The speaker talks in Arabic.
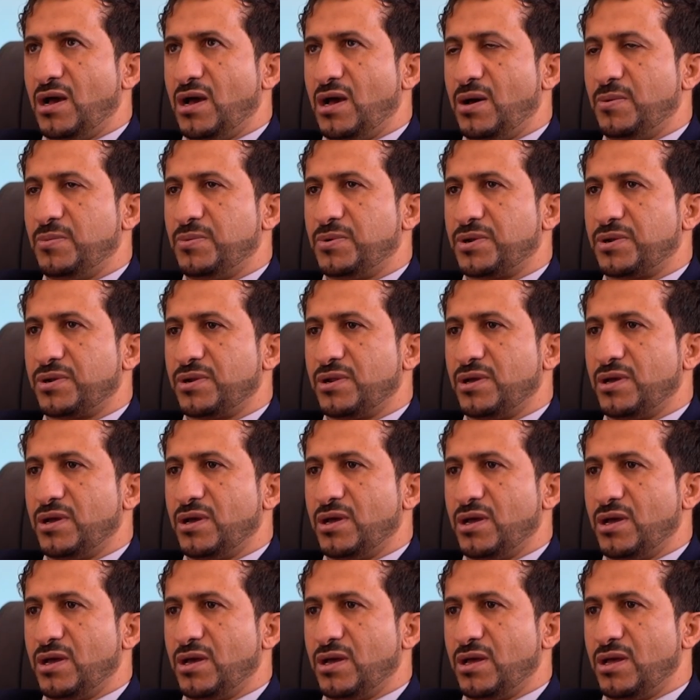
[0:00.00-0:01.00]
عبر
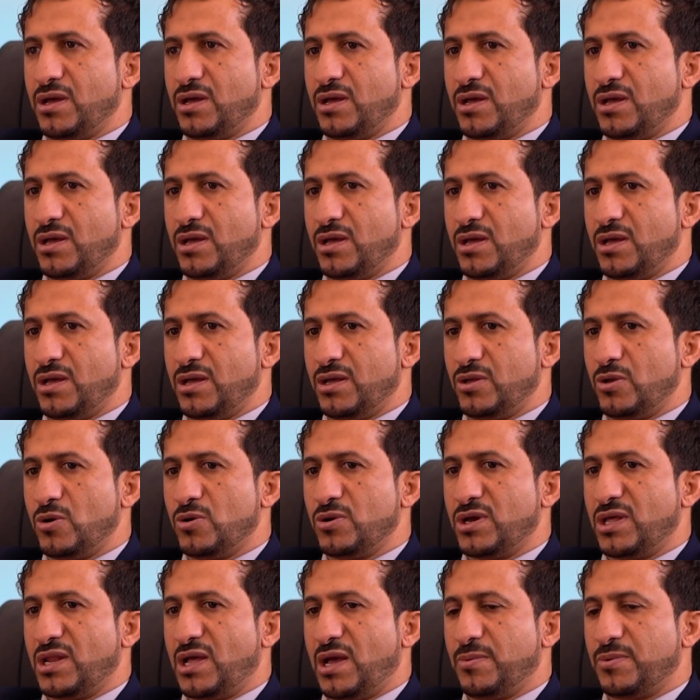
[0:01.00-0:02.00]
آه،
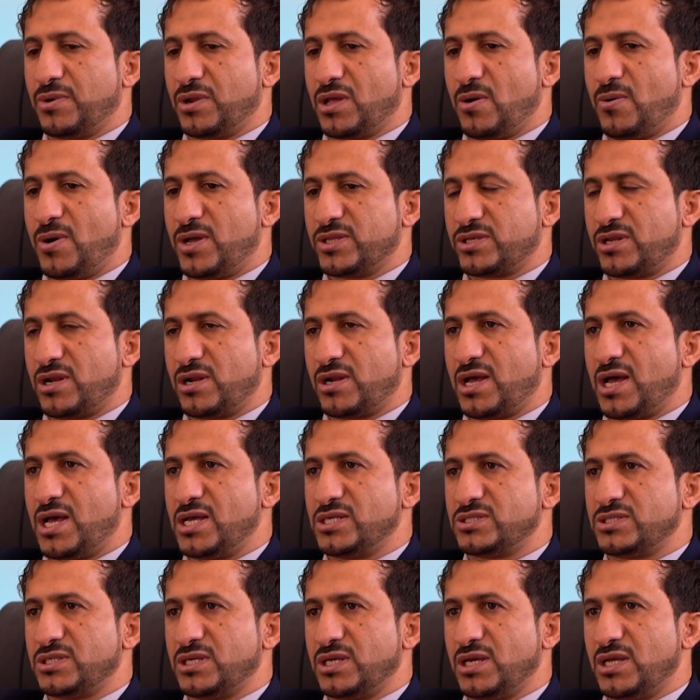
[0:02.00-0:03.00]
ينقل عبر قواطر
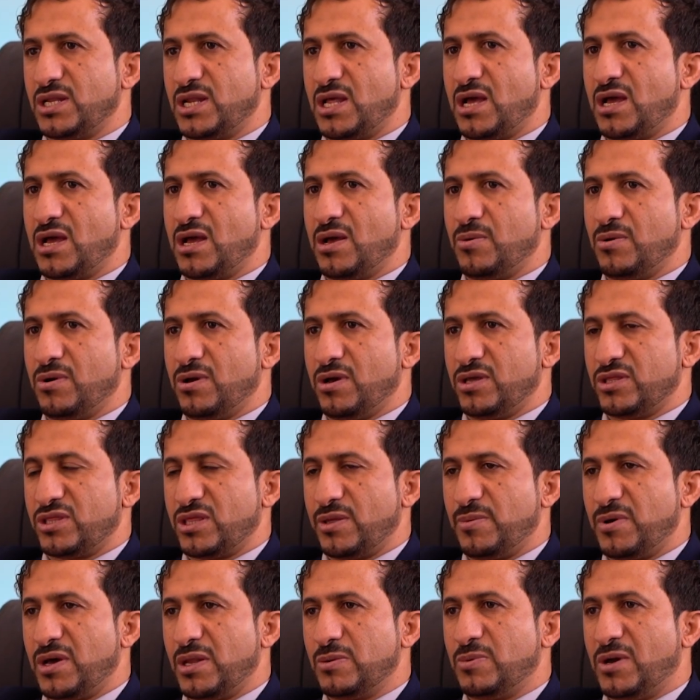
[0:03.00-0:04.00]
الغاز إلى
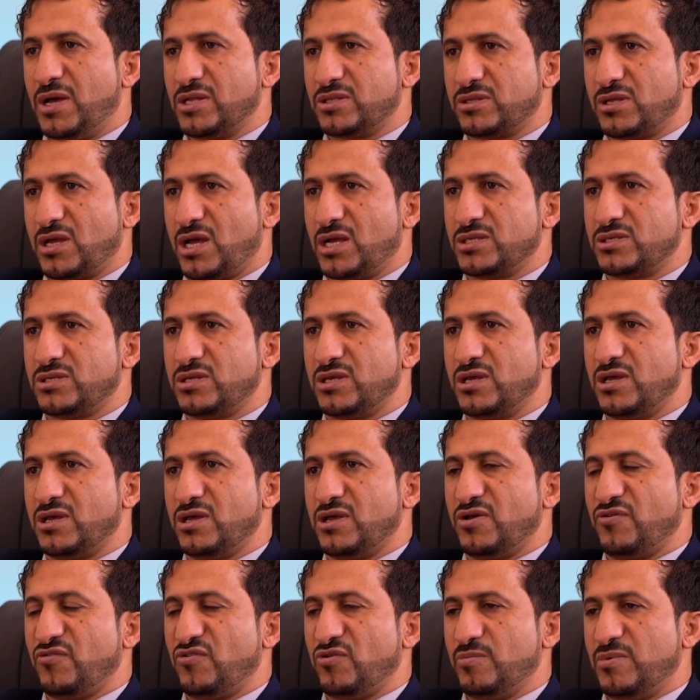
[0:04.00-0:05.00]
ثمان محطات
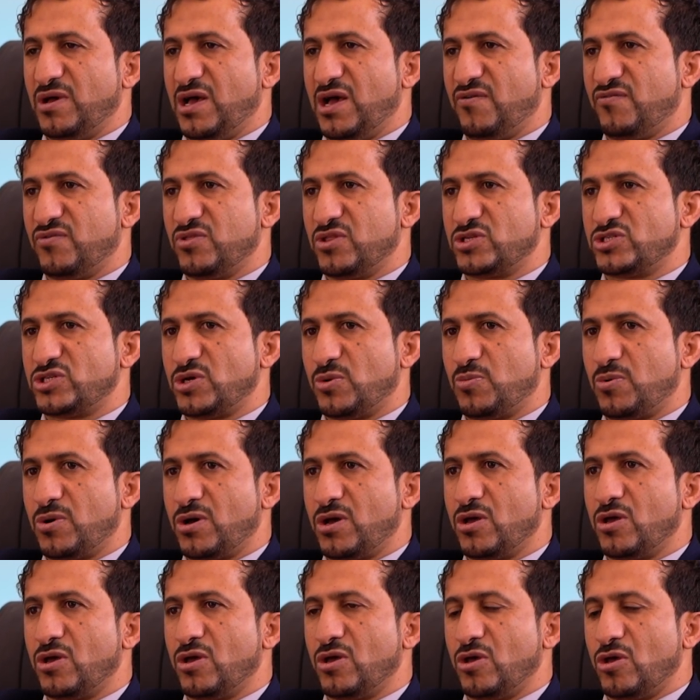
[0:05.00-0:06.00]
في محافظة
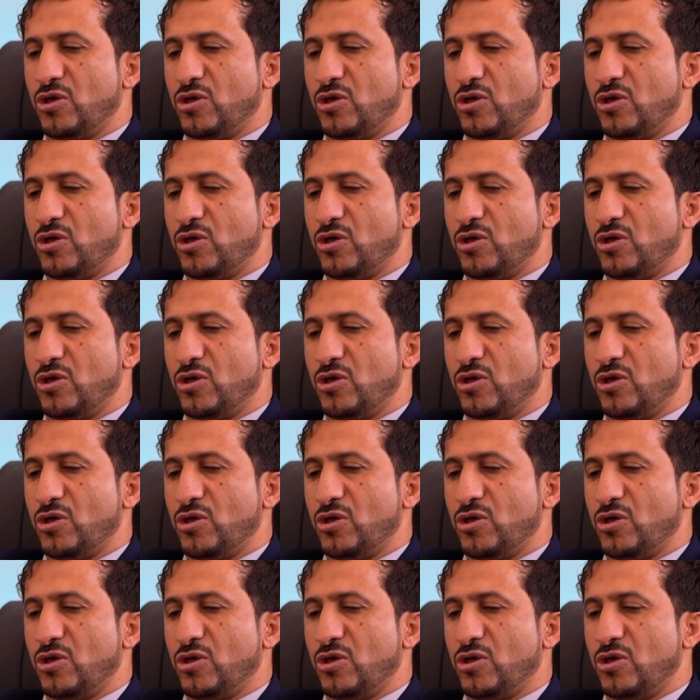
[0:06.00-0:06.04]
شبوة